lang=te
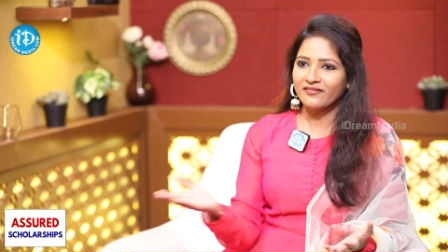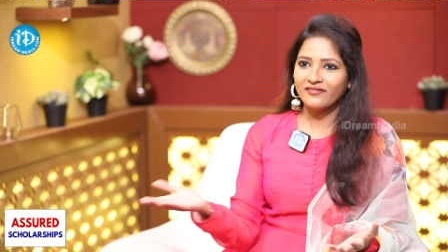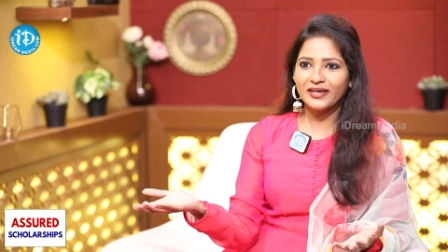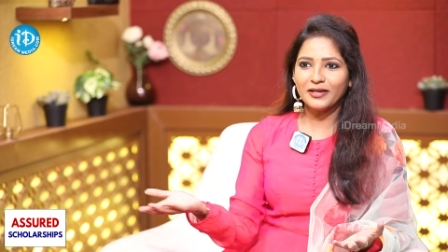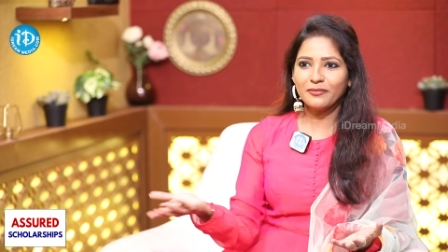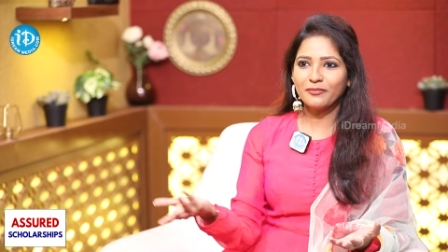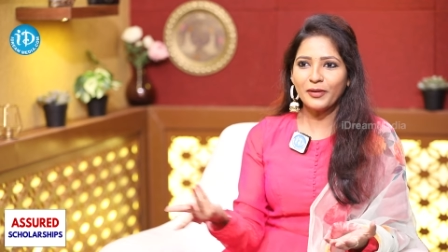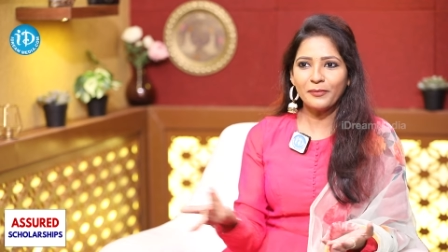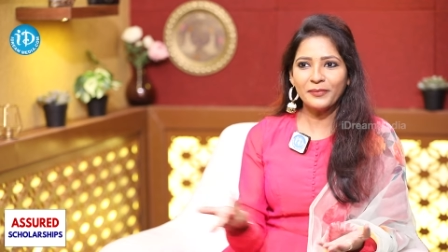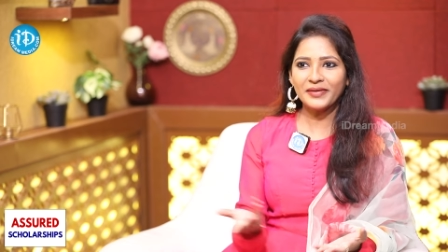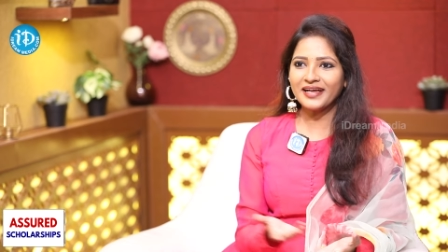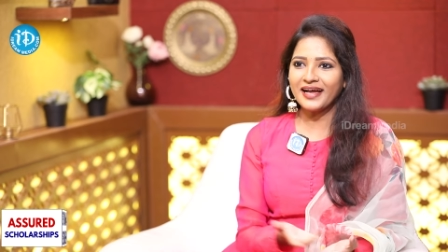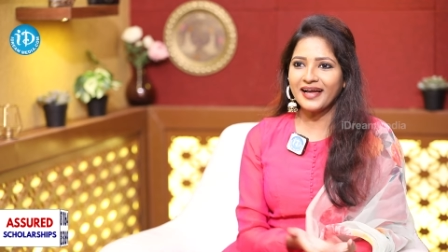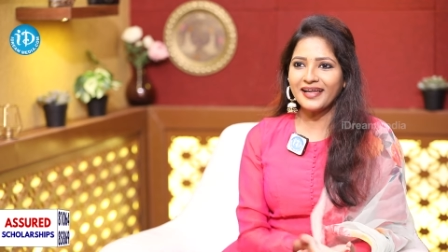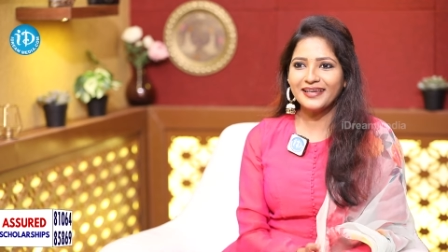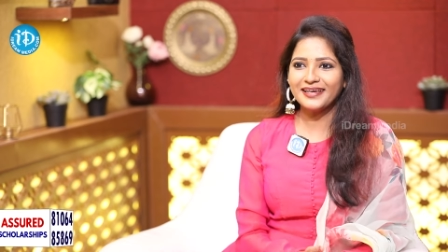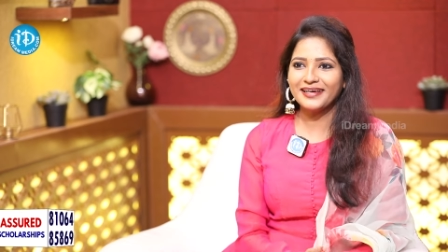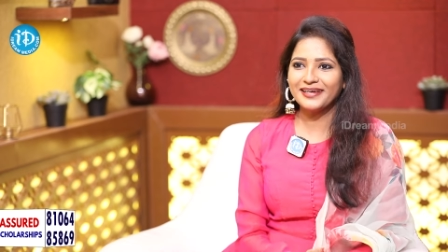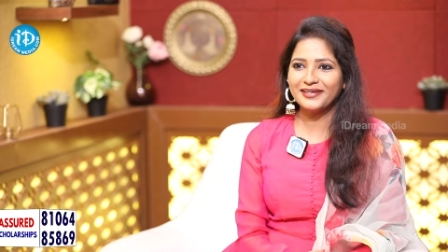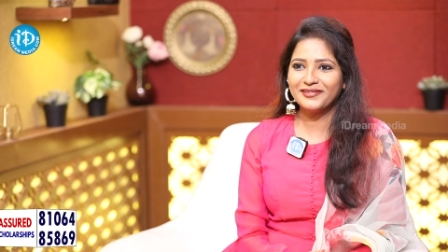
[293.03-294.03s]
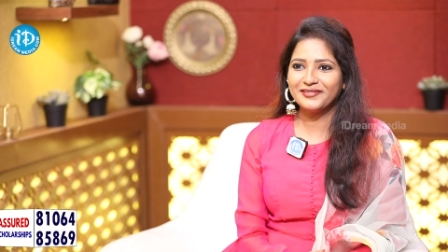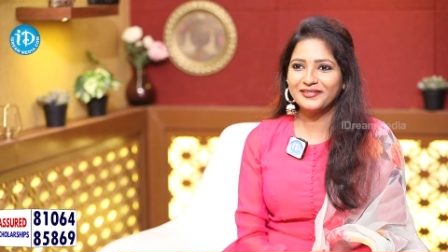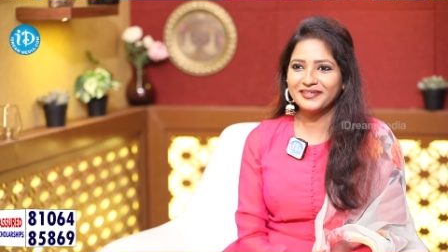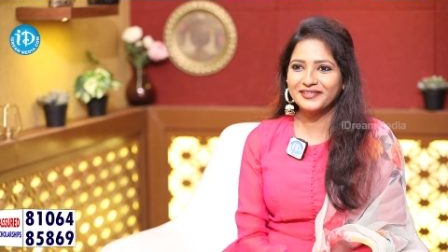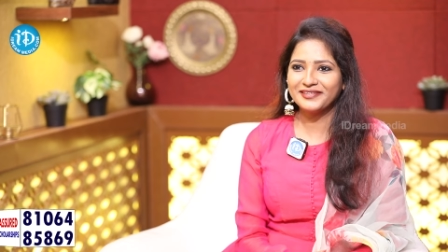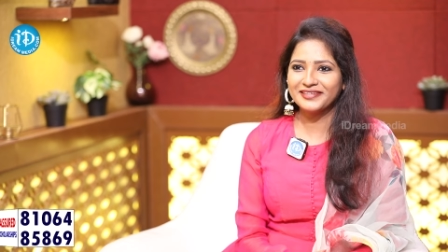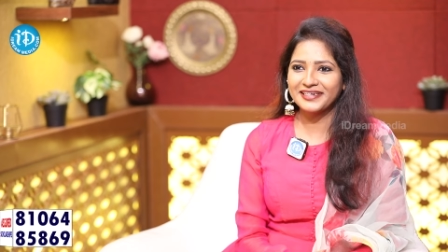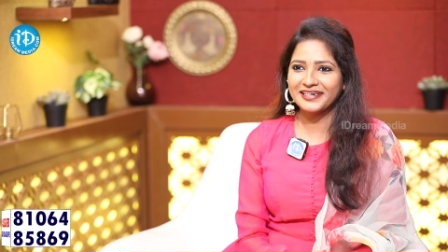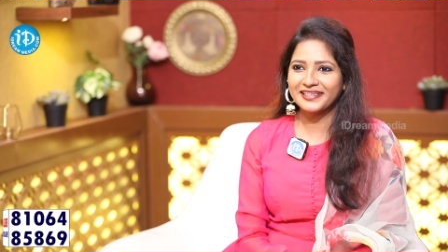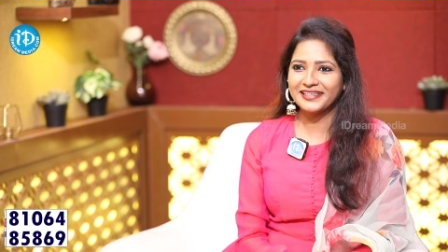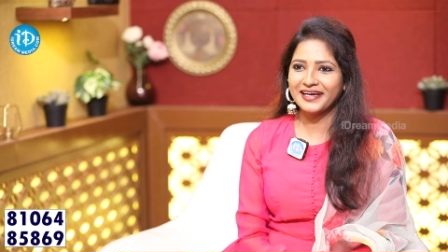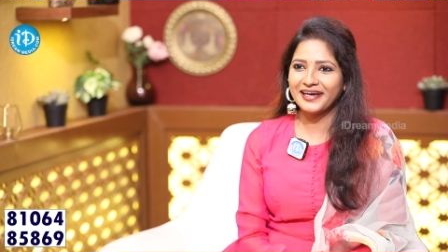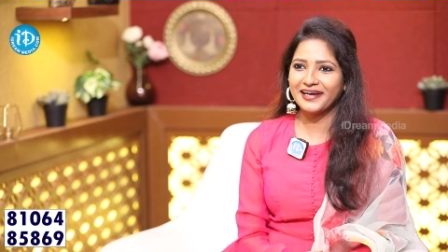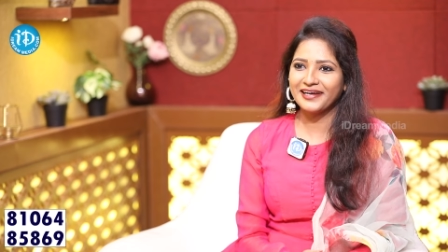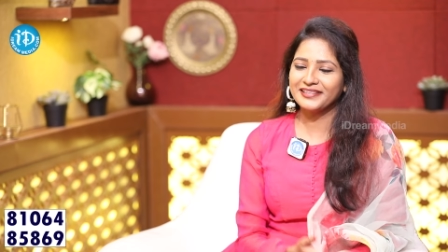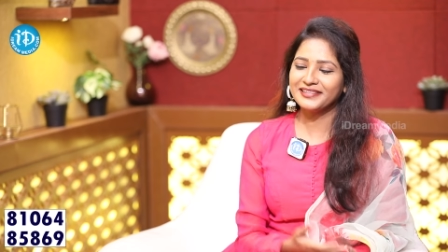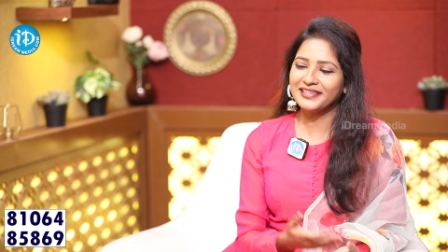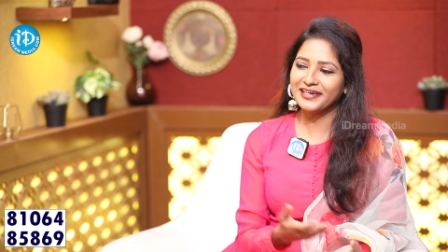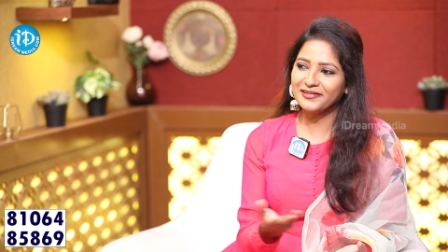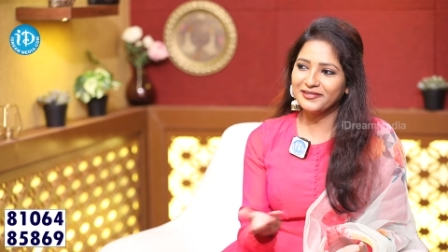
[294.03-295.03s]
వీళ్ళ మమ్మీ ఖాళీగానే ఉంటుంది కదా
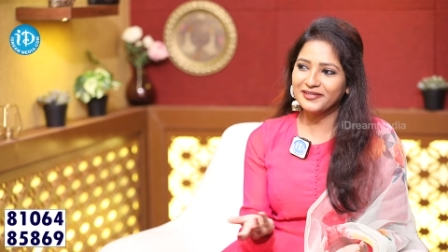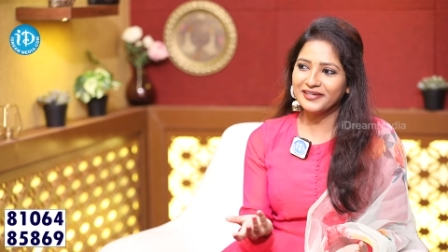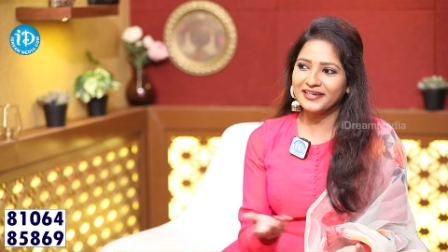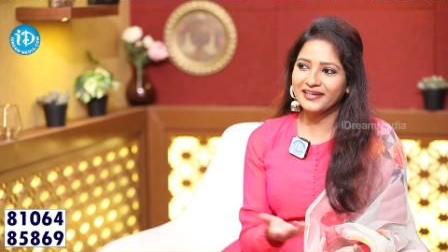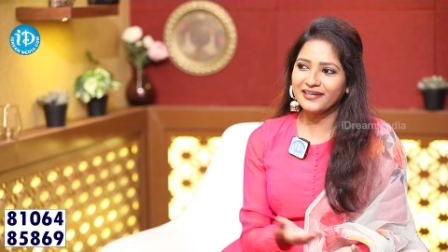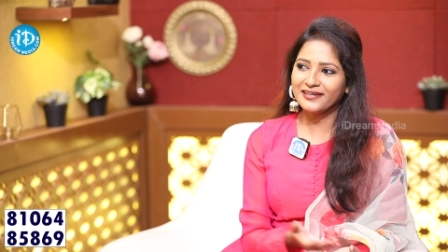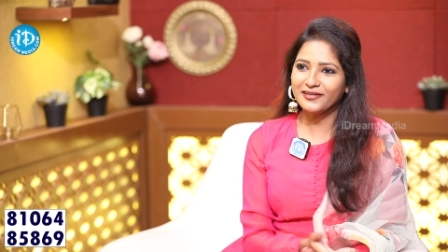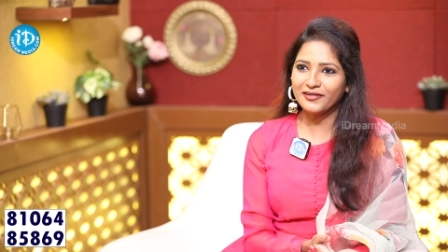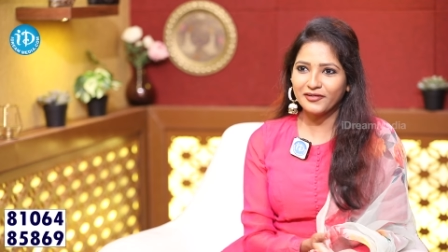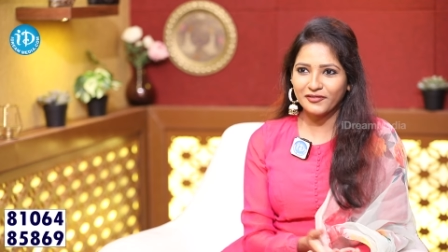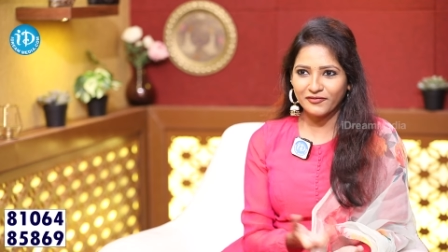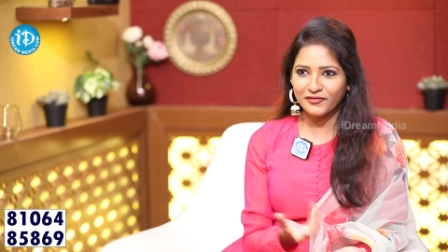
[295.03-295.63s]
తను ఇంకా